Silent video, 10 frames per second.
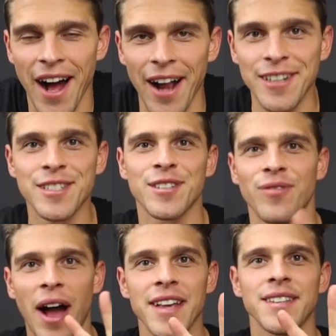als
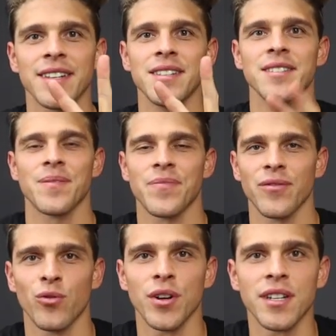zweites
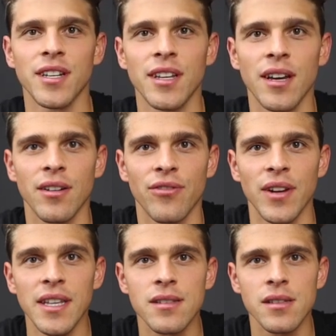wurden die
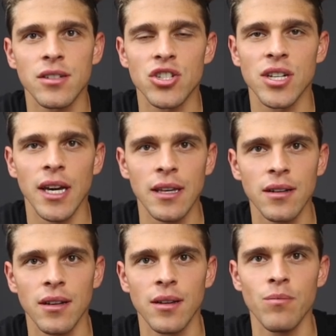Fliesen
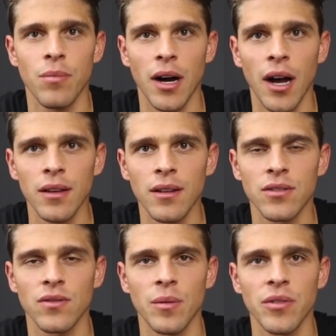gestrichen im Bad.
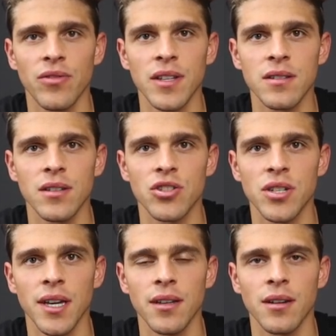Also wir haben die Fliesen
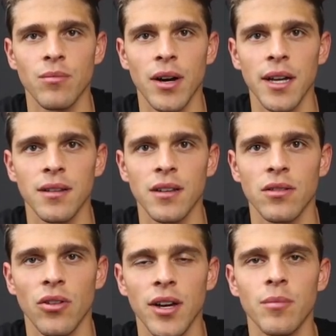gestrichen im Bad, nicht
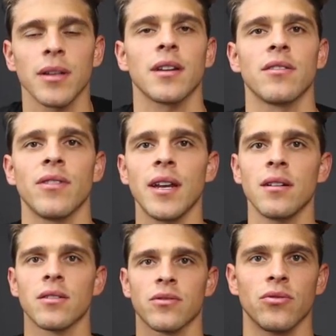neu gemacht an den
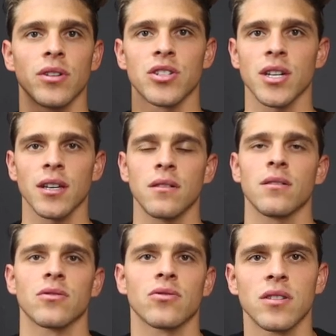Wänden, nur gestrichen.
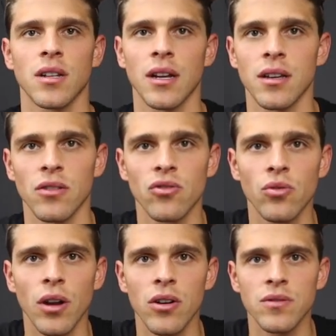Also es sieht eigentlich ganz
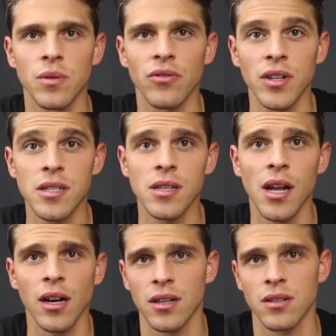cool aus mit
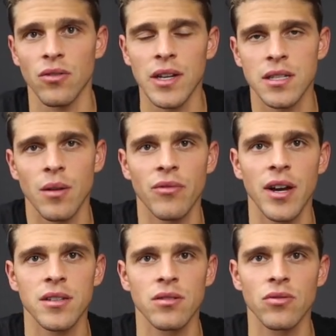Fliesenlack, ist auch
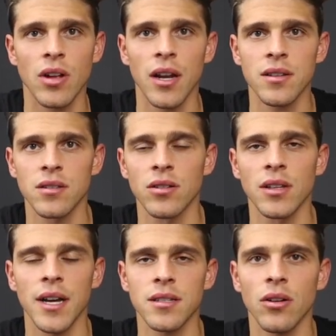wasserabweisend und alles sieht
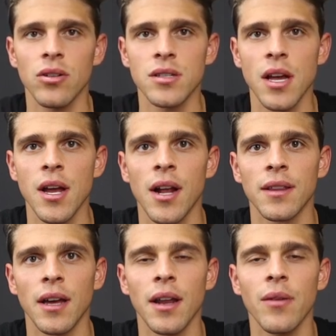nice aus.
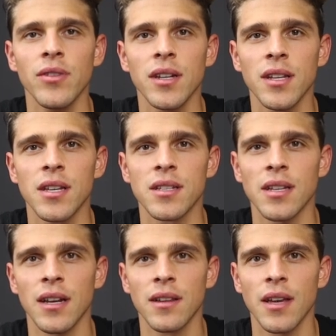Dann haben wir die
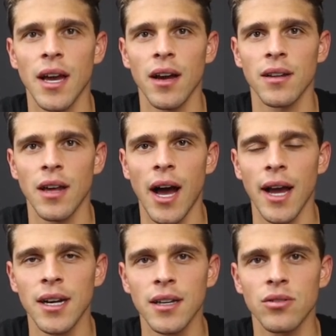sanitären
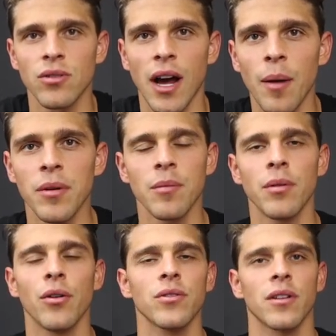Einrichtungen
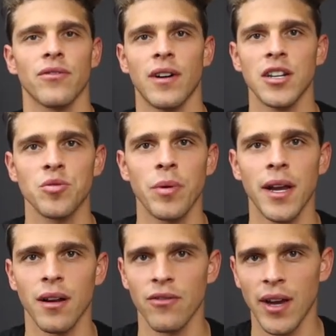abgebaut, Wasch
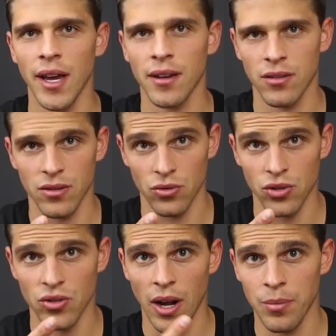Waschbecken weg,
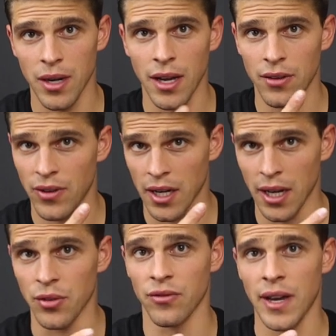
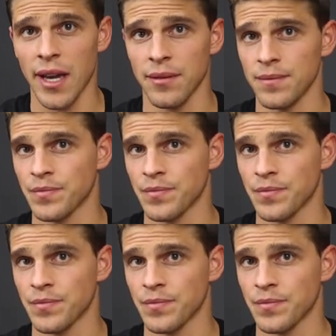Duschverkleidung weg